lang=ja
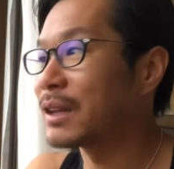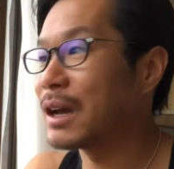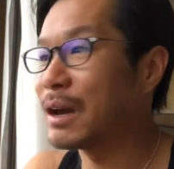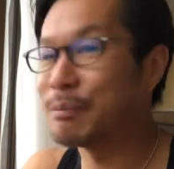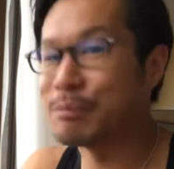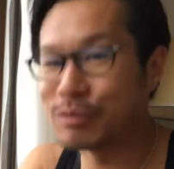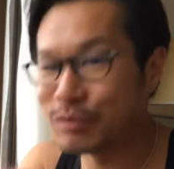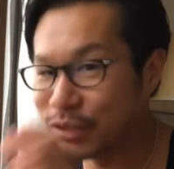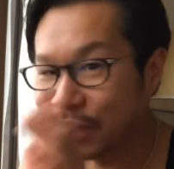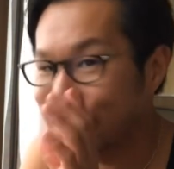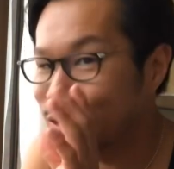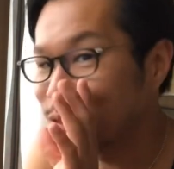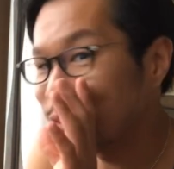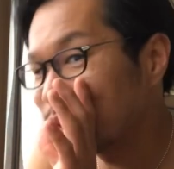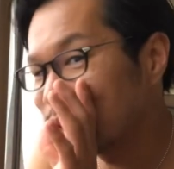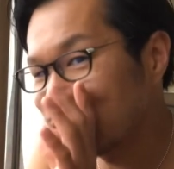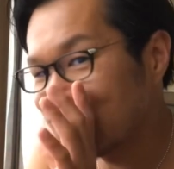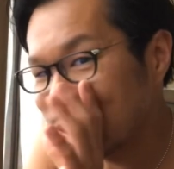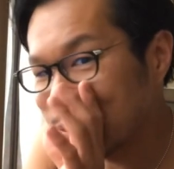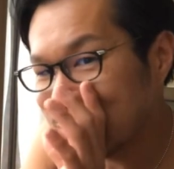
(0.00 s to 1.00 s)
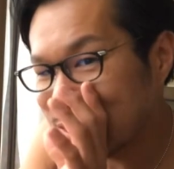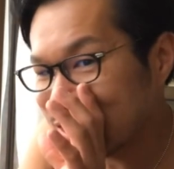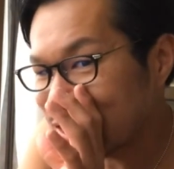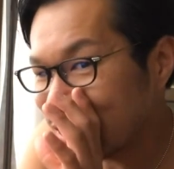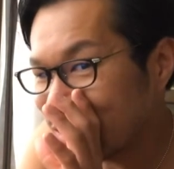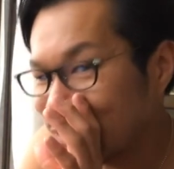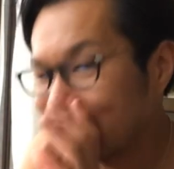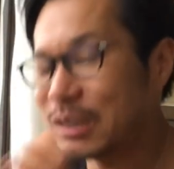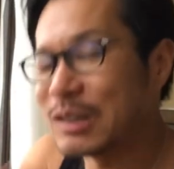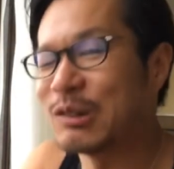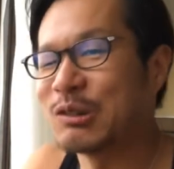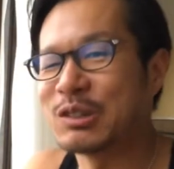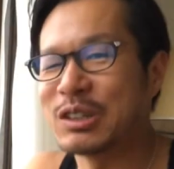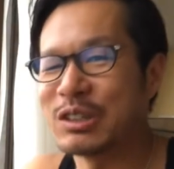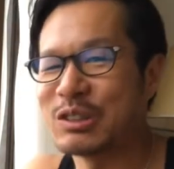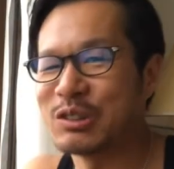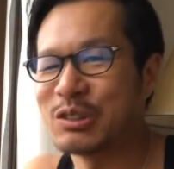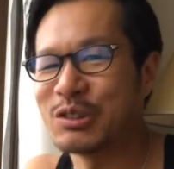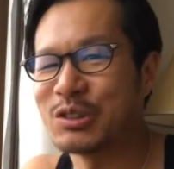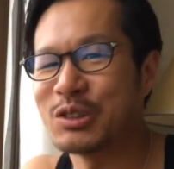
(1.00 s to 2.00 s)
アップグレードしときましたよって
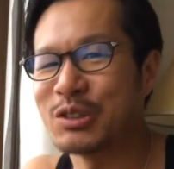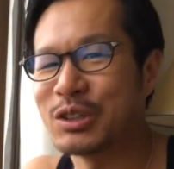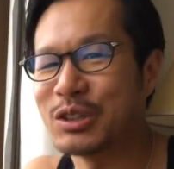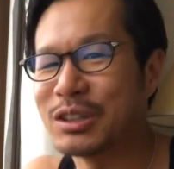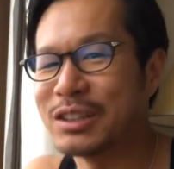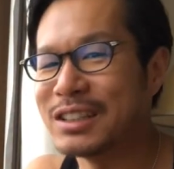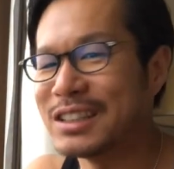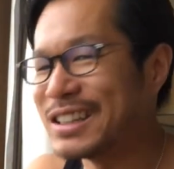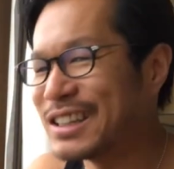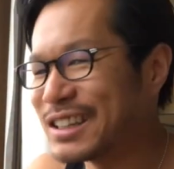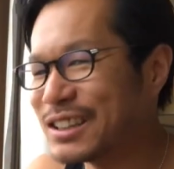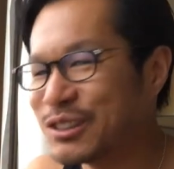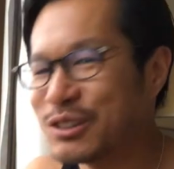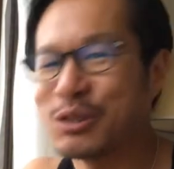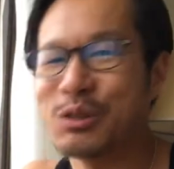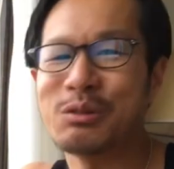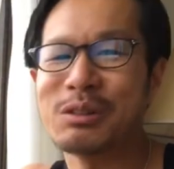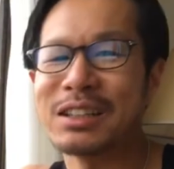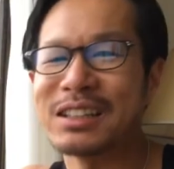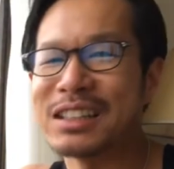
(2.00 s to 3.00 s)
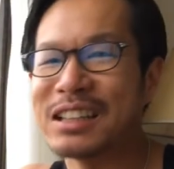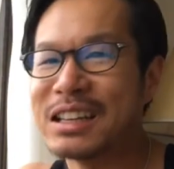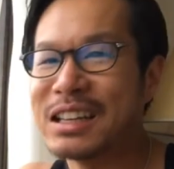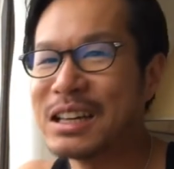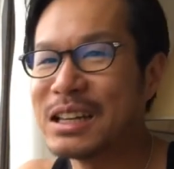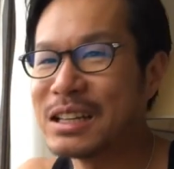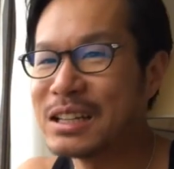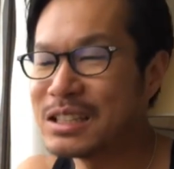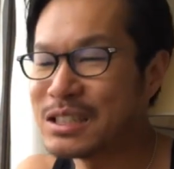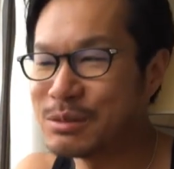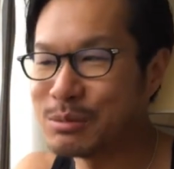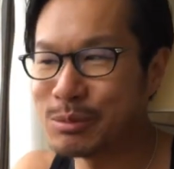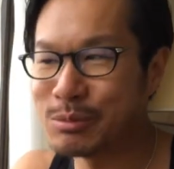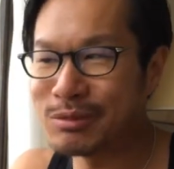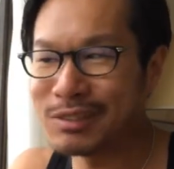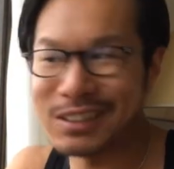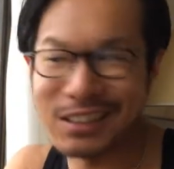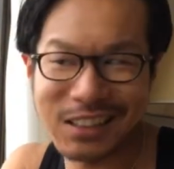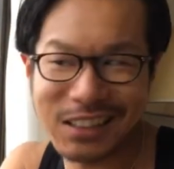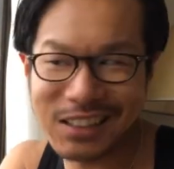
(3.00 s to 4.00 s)
ホテルの人にニヤッと言われて自分
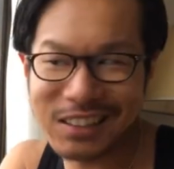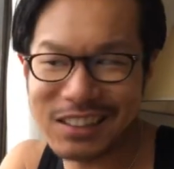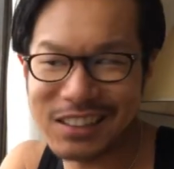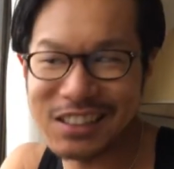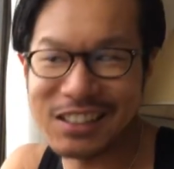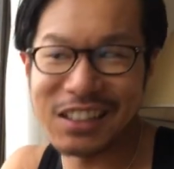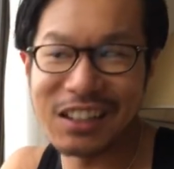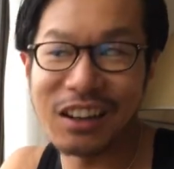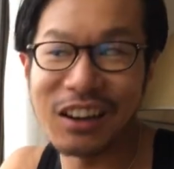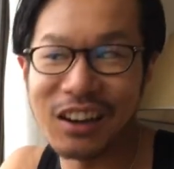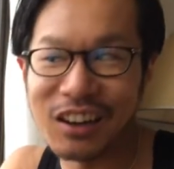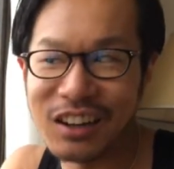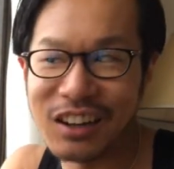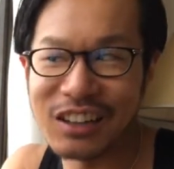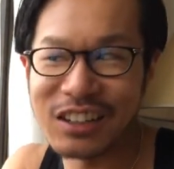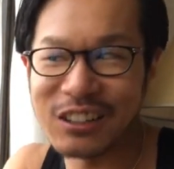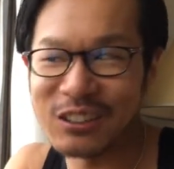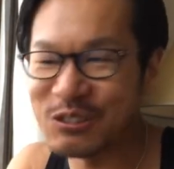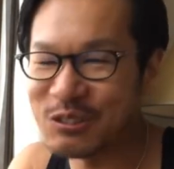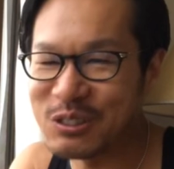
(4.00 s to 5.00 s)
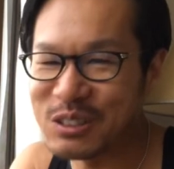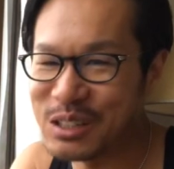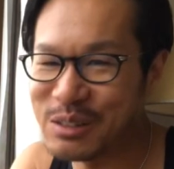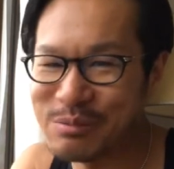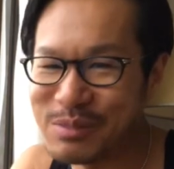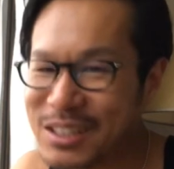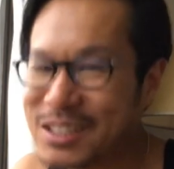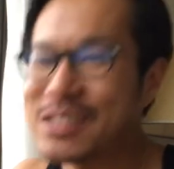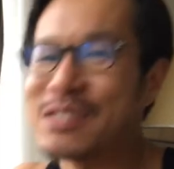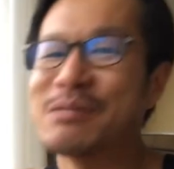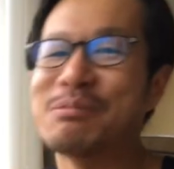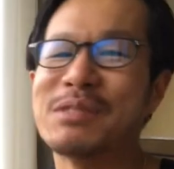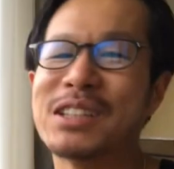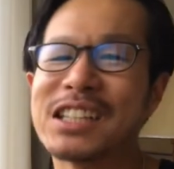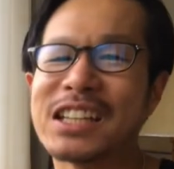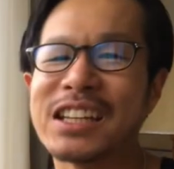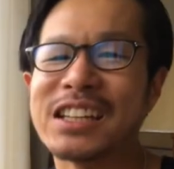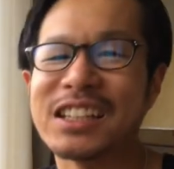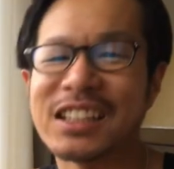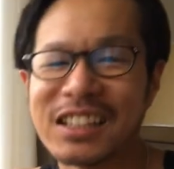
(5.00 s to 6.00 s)
もニヤッてしてあありがとうございますみ
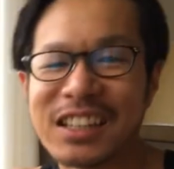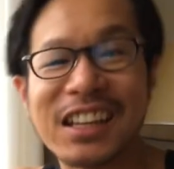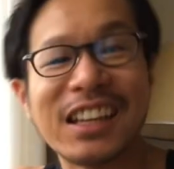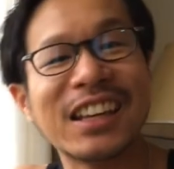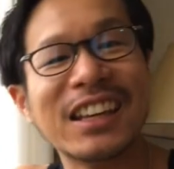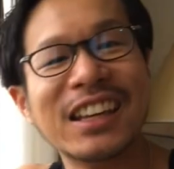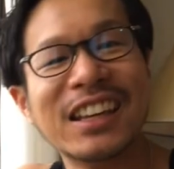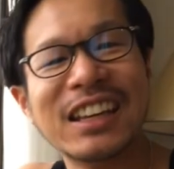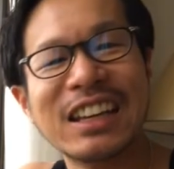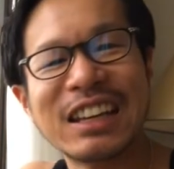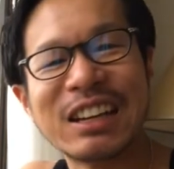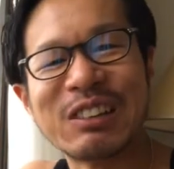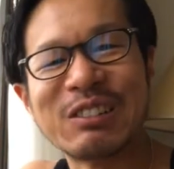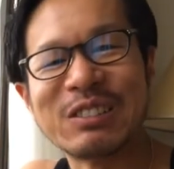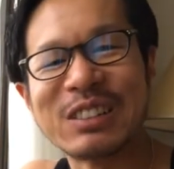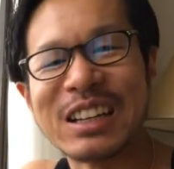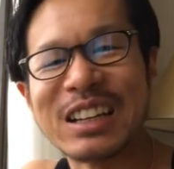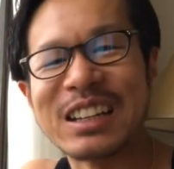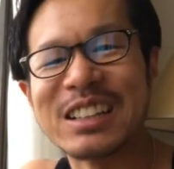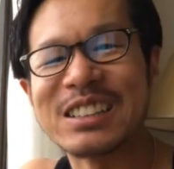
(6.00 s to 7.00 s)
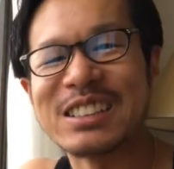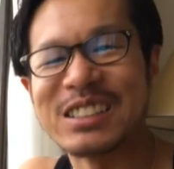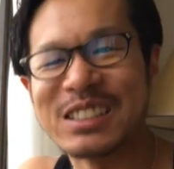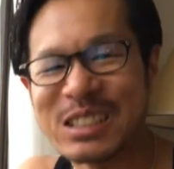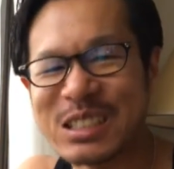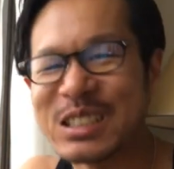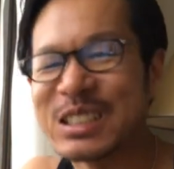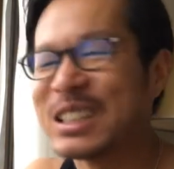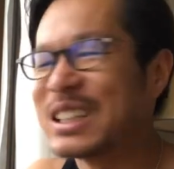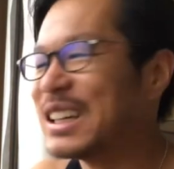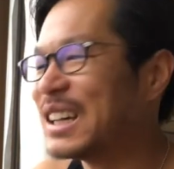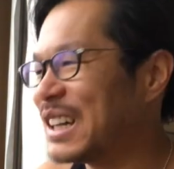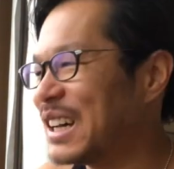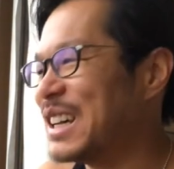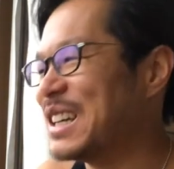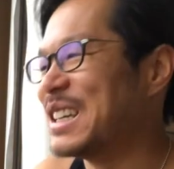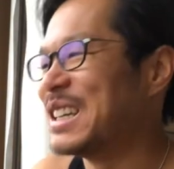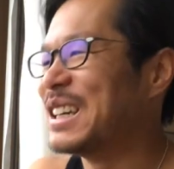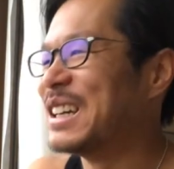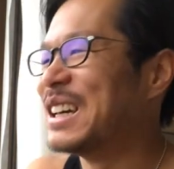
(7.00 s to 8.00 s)
たいなねこんな感じです
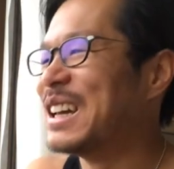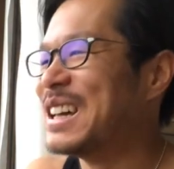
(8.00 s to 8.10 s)
はい